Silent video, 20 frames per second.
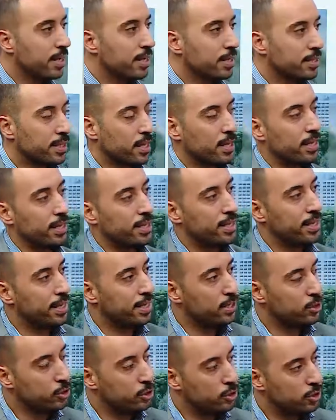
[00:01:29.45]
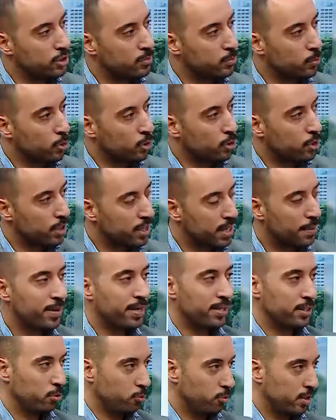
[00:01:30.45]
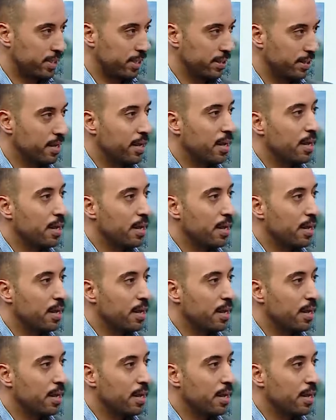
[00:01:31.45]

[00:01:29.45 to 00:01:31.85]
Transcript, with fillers: صار عندنا شيء اسمه ثبات الوزن